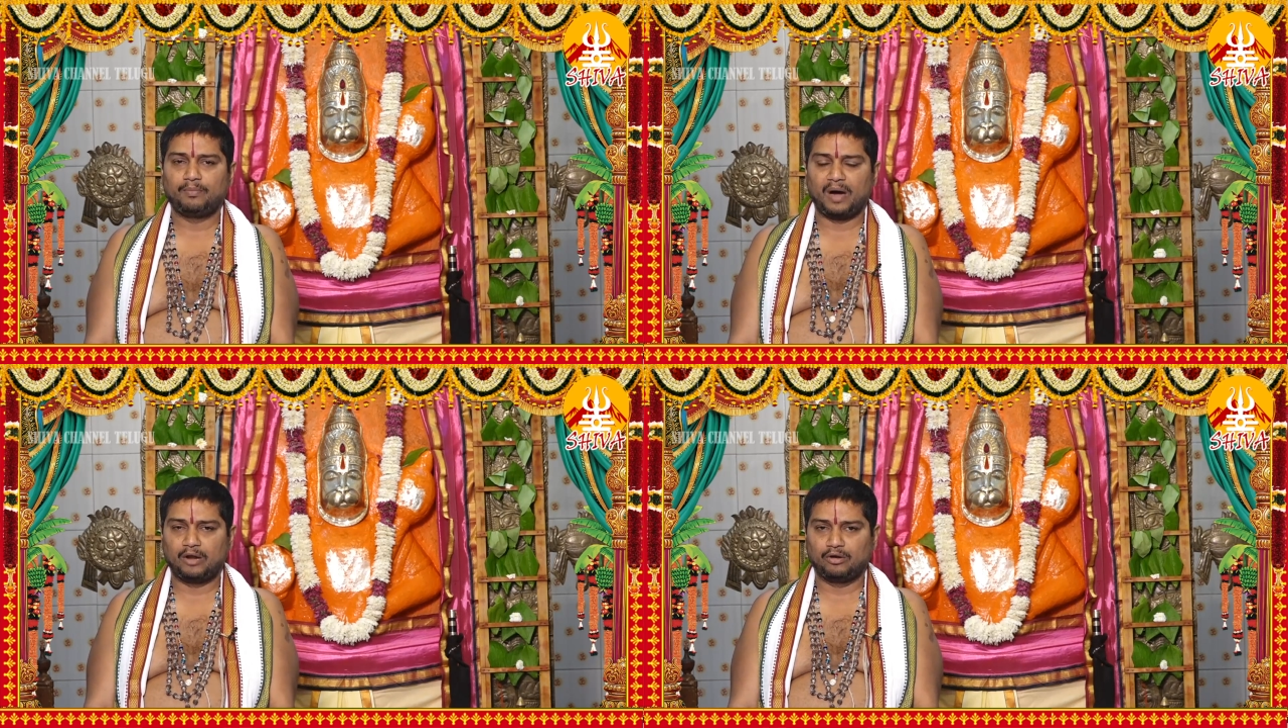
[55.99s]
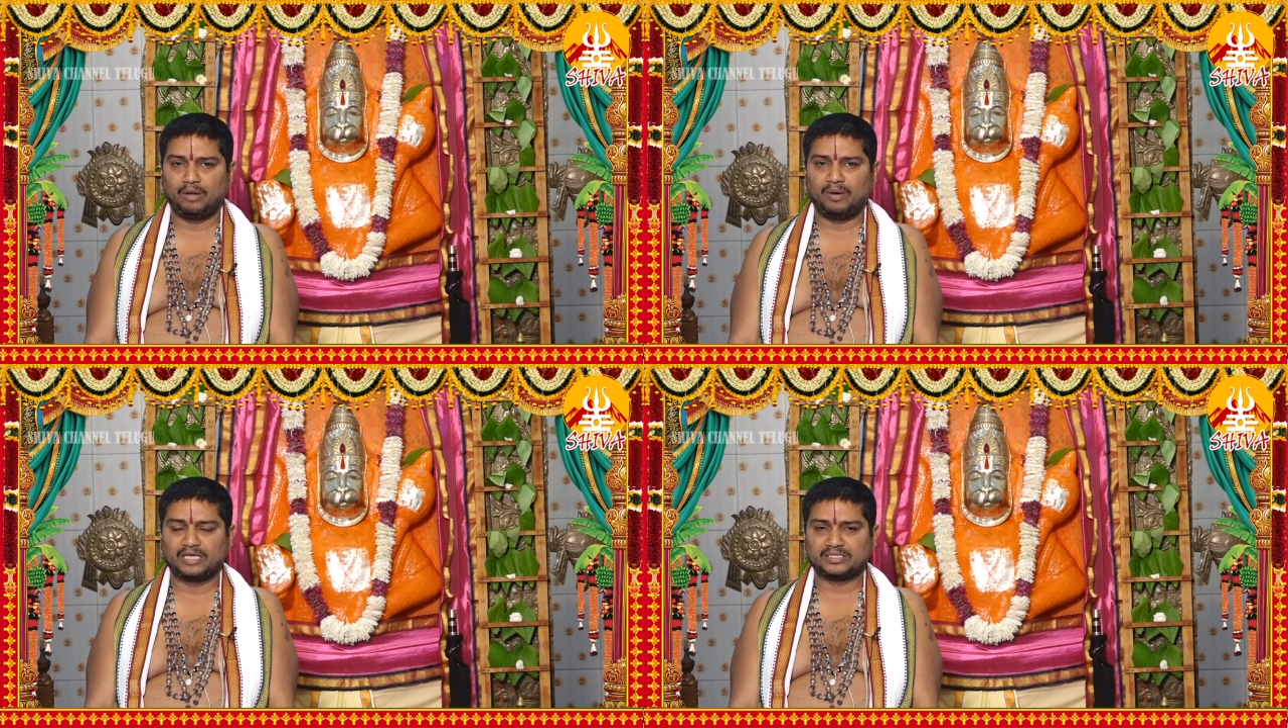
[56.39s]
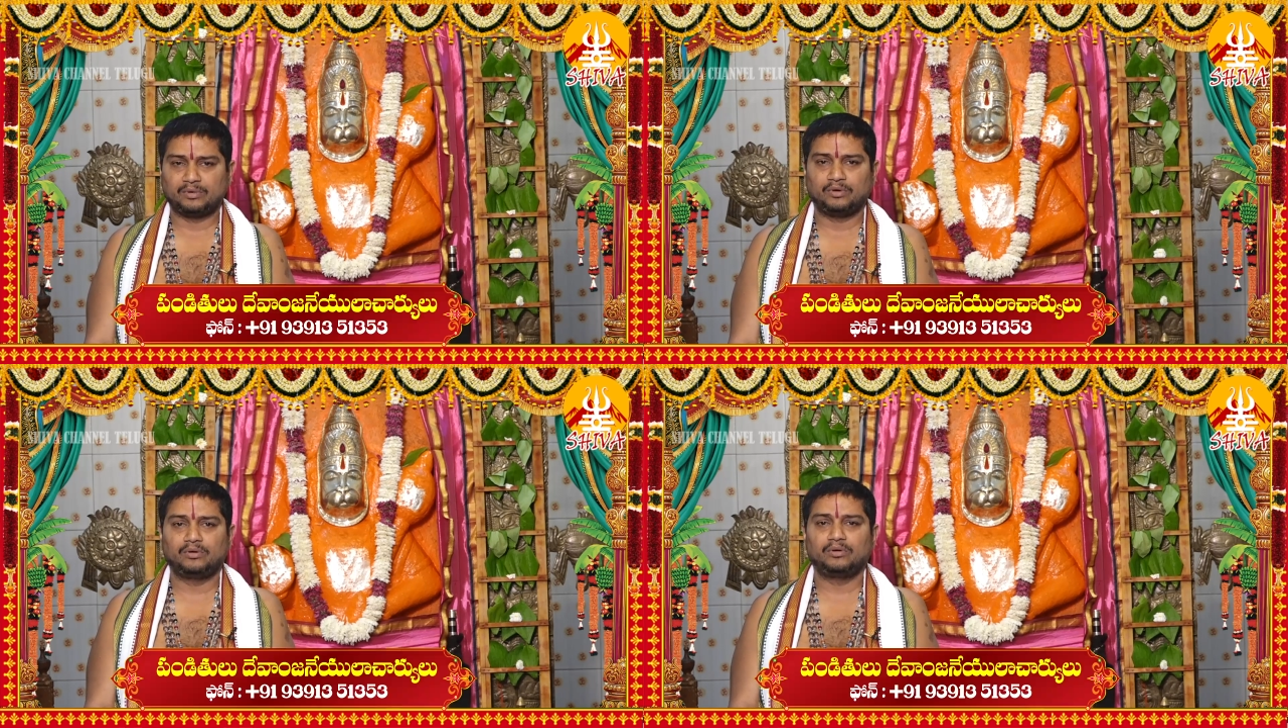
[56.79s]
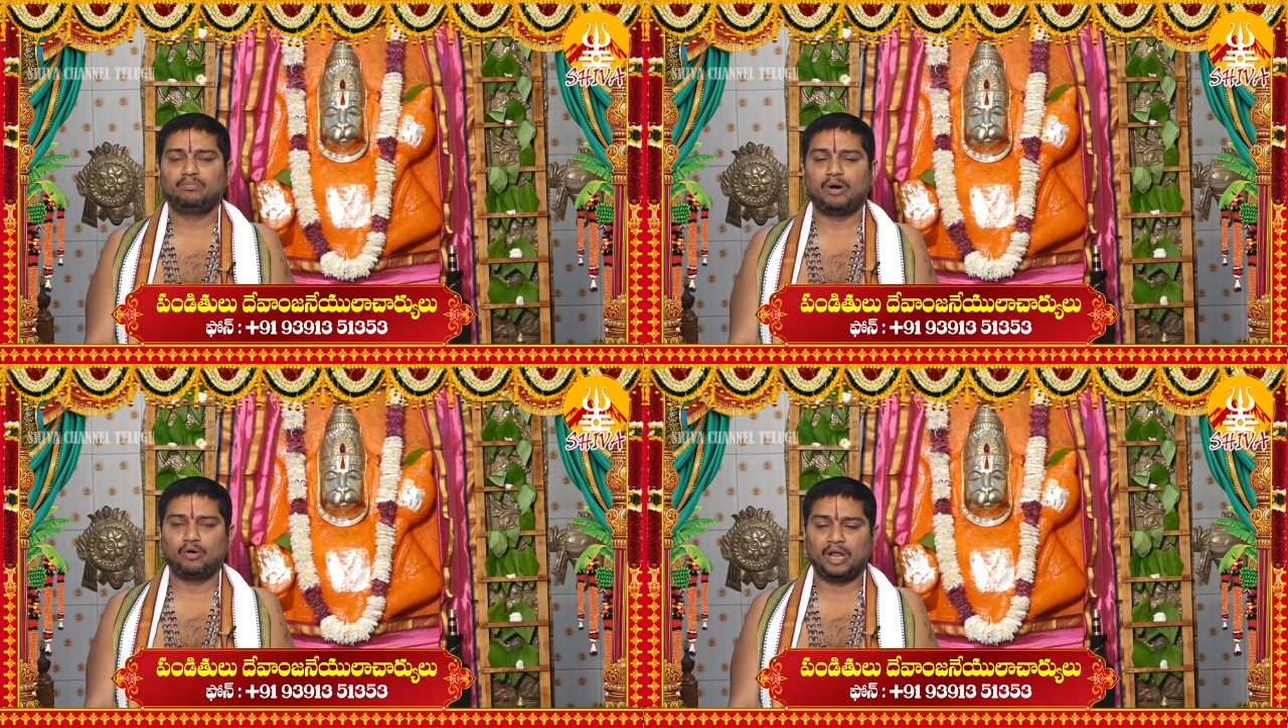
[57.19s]
పాల్గొన మాసము
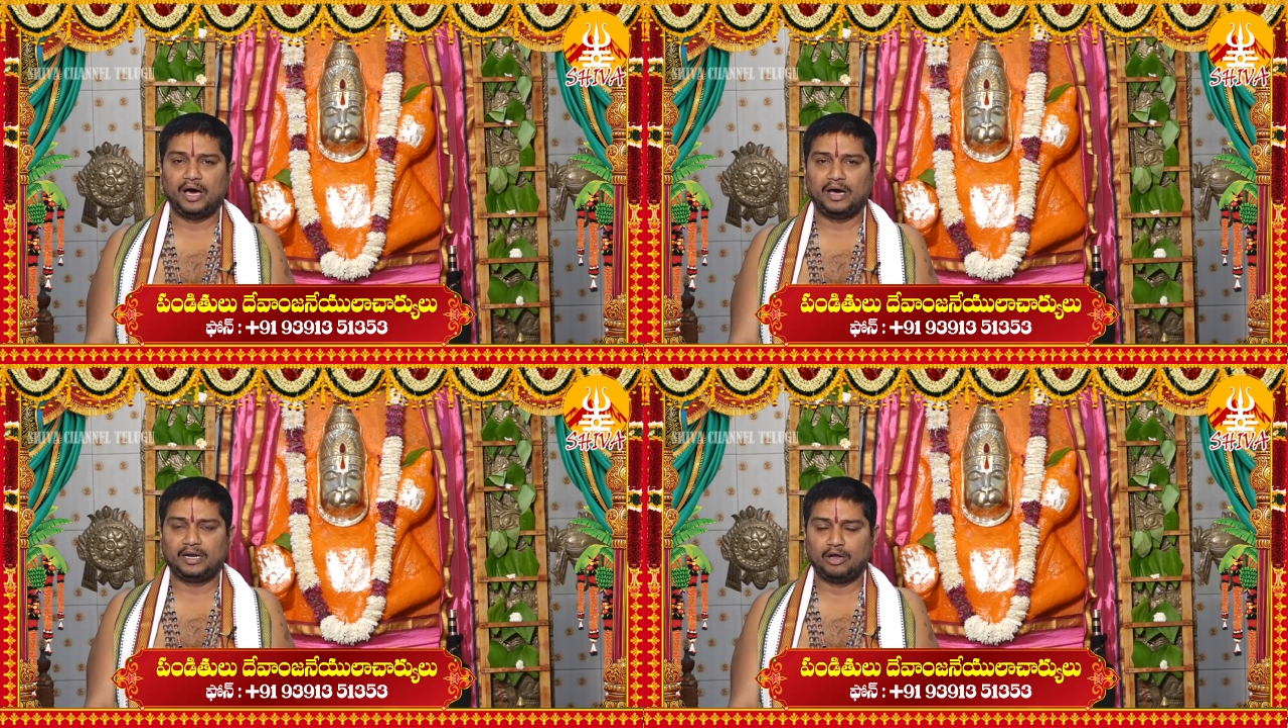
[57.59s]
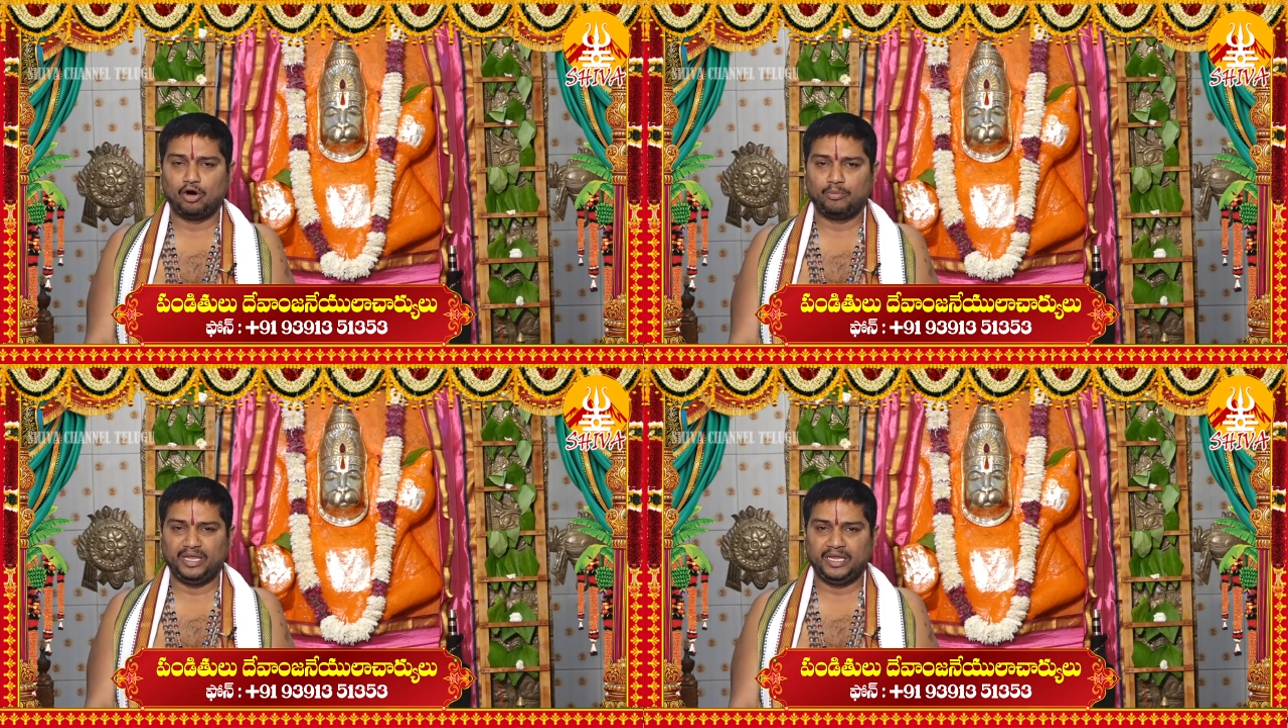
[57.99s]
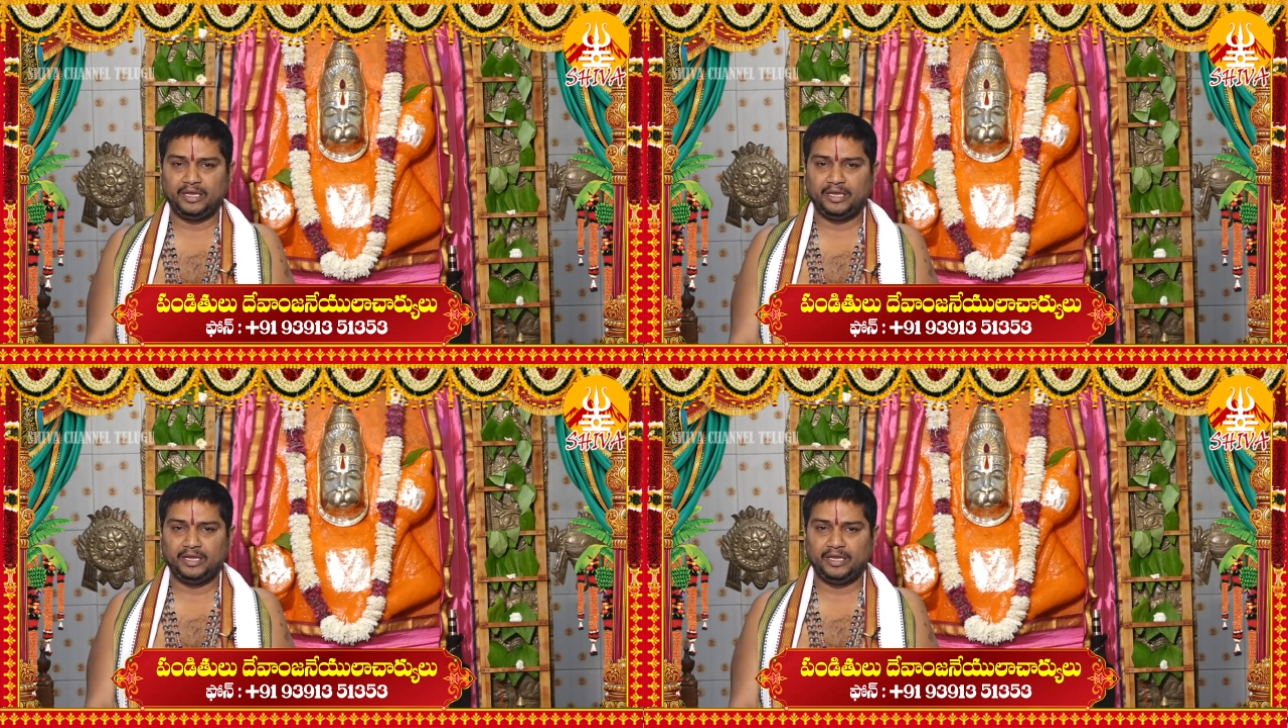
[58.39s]
బహుళ నవమి